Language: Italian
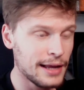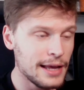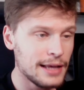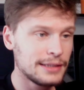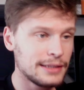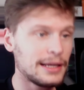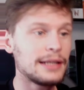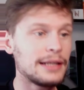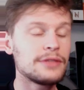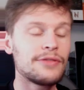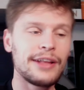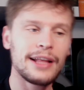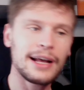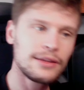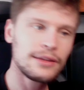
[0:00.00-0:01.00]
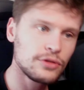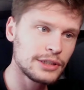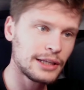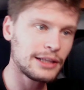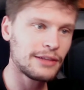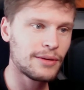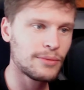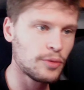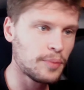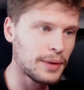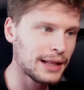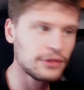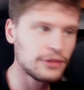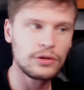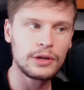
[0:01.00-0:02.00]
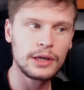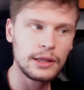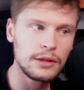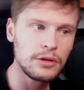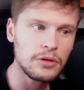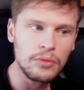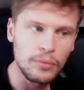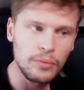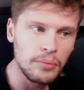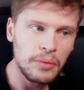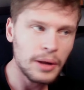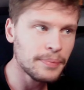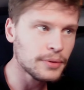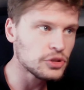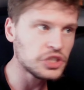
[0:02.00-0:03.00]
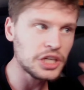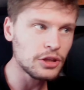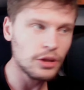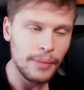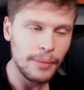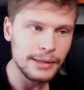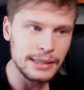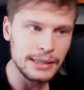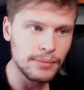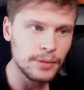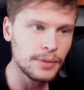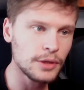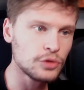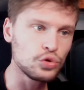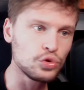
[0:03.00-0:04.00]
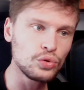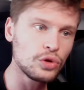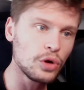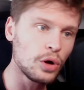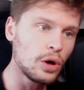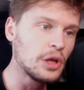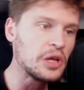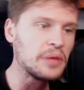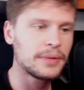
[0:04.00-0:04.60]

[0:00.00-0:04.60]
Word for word: si è risvegliato, se ne avevamo parlato anche di un bel progetto, a me è sempre piaciuto,